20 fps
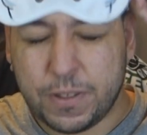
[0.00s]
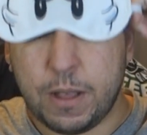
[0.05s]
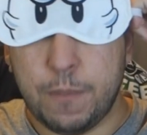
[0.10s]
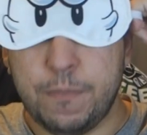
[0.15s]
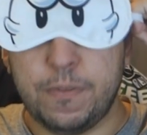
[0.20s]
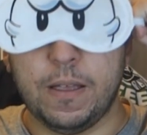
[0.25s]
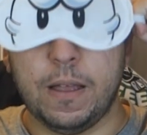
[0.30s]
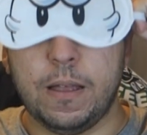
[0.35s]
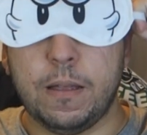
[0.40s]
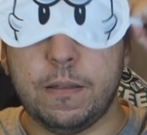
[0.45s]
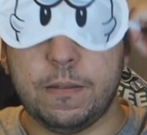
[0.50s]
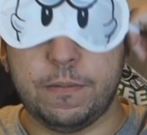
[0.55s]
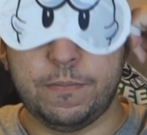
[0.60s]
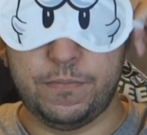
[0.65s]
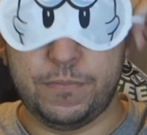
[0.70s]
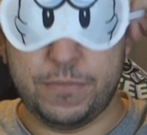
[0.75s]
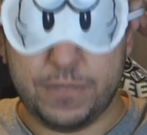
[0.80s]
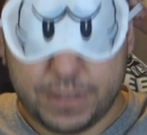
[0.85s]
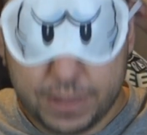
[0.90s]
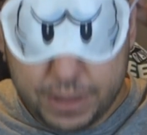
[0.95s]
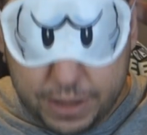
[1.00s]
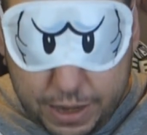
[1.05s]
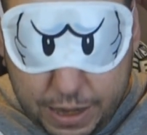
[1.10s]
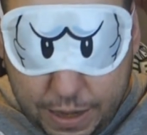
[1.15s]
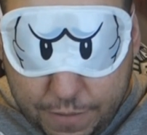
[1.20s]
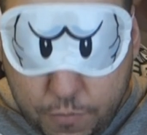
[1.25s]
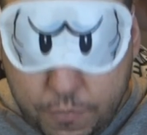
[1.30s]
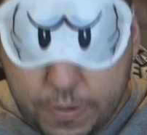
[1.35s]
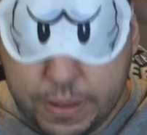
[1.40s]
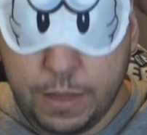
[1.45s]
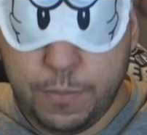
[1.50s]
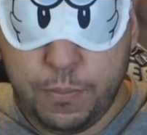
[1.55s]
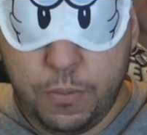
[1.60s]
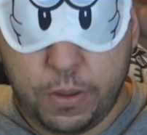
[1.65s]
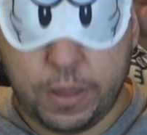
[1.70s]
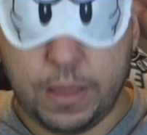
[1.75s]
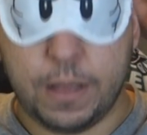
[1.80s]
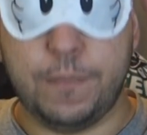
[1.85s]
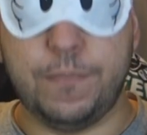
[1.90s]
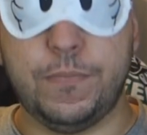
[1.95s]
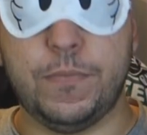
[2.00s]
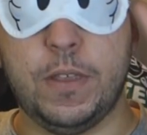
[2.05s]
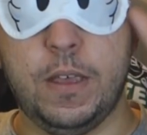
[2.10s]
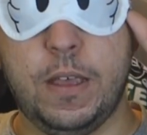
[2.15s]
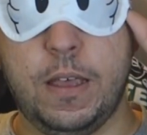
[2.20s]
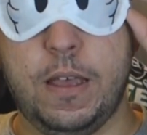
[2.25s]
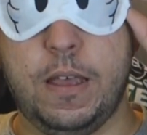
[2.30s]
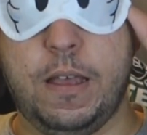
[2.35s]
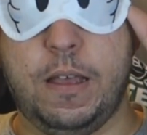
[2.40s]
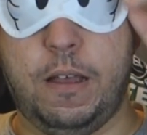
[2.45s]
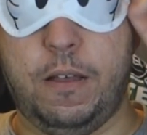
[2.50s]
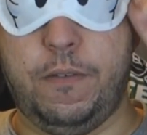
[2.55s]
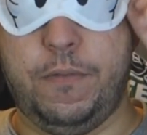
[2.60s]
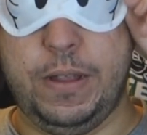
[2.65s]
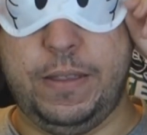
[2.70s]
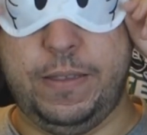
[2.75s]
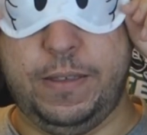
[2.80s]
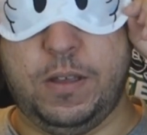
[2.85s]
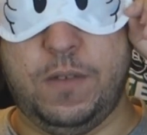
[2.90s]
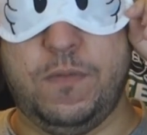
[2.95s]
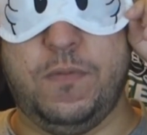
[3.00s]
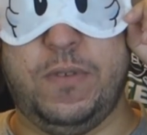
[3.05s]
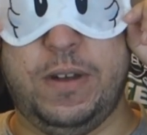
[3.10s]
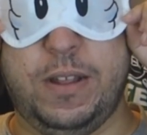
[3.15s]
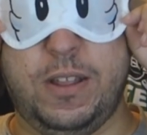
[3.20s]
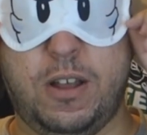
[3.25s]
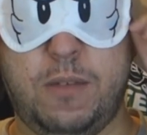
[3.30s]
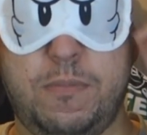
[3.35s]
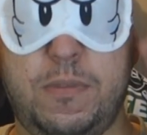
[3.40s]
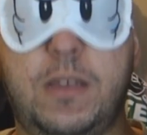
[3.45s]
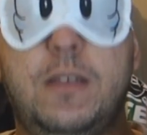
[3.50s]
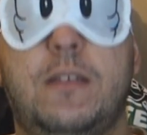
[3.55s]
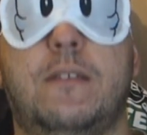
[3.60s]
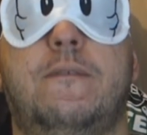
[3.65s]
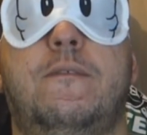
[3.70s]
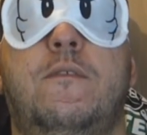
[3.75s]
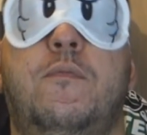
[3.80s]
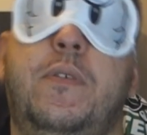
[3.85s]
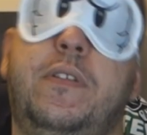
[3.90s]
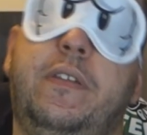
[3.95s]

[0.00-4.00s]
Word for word: comme ça. Et là, vous voyez plus rien. En fait, c'est quand vous voulez dormir, vous